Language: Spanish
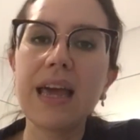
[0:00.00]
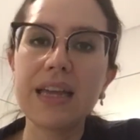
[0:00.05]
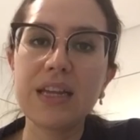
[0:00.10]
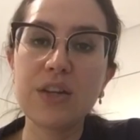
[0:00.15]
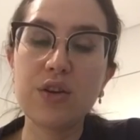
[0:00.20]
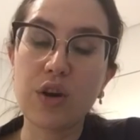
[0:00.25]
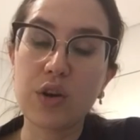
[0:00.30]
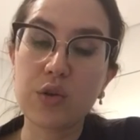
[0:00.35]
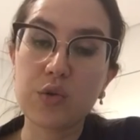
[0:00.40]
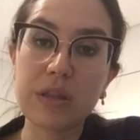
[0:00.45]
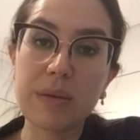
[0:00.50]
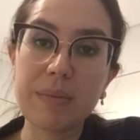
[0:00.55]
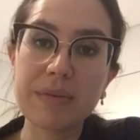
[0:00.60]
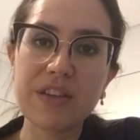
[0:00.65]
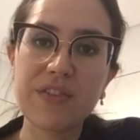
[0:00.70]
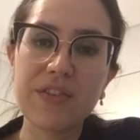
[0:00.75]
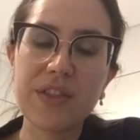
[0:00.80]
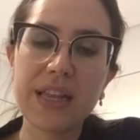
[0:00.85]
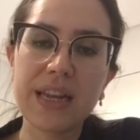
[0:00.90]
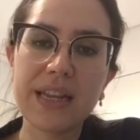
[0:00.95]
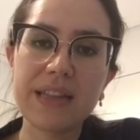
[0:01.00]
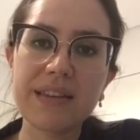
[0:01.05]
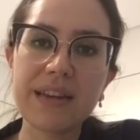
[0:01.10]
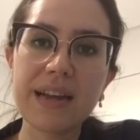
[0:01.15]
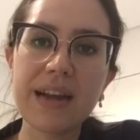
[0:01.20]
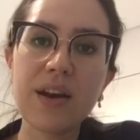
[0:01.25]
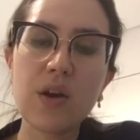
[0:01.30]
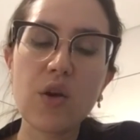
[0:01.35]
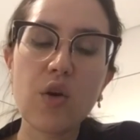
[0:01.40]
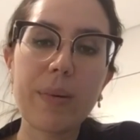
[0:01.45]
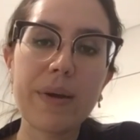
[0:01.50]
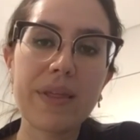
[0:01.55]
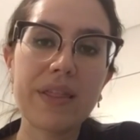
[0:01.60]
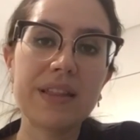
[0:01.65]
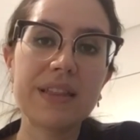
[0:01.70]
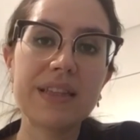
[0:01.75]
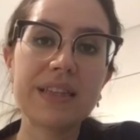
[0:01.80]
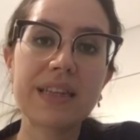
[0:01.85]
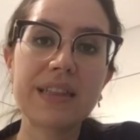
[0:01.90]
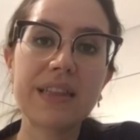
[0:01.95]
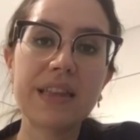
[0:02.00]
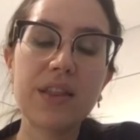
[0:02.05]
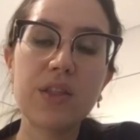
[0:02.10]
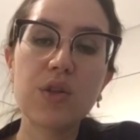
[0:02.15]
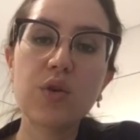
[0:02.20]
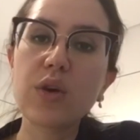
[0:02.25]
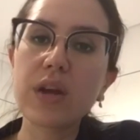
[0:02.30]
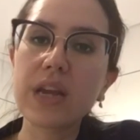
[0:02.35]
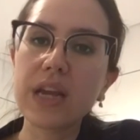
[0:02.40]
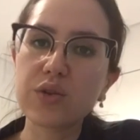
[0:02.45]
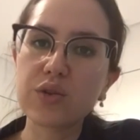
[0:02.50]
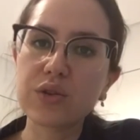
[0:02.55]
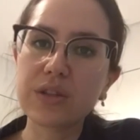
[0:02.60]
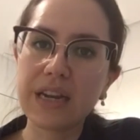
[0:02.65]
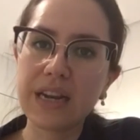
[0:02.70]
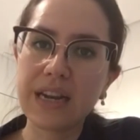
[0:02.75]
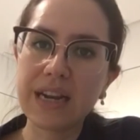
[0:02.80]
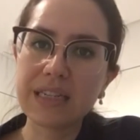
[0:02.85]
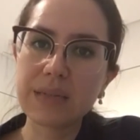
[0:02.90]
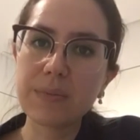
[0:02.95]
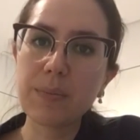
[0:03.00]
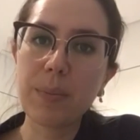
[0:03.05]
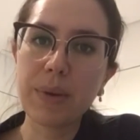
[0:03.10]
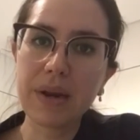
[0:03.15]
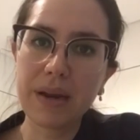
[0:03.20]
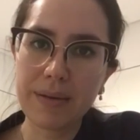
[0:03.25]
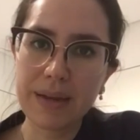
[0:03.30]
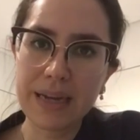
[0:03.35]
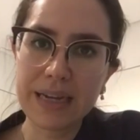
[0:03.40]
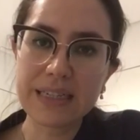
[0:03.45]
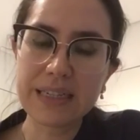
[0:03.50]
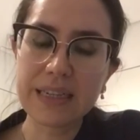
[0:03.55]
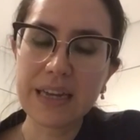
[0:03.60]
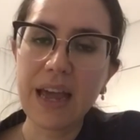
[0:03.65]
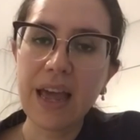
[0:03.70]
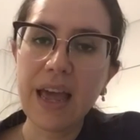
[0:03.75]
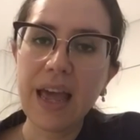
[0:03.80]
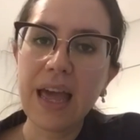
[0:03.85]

y nos resulta más difícil entrar, o pacientes que tienen cirugías uterinas previas.